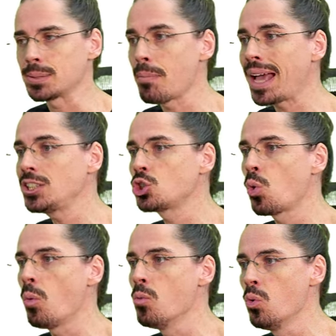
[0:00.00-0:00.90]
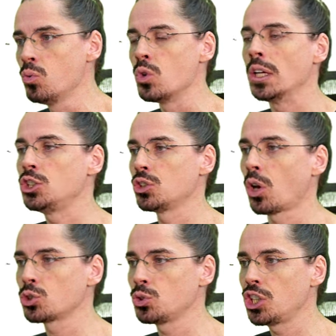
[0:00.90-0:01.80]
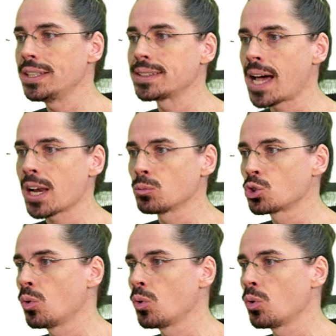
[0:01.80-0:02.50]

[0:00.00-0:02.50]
mais comum de nós utilizarmos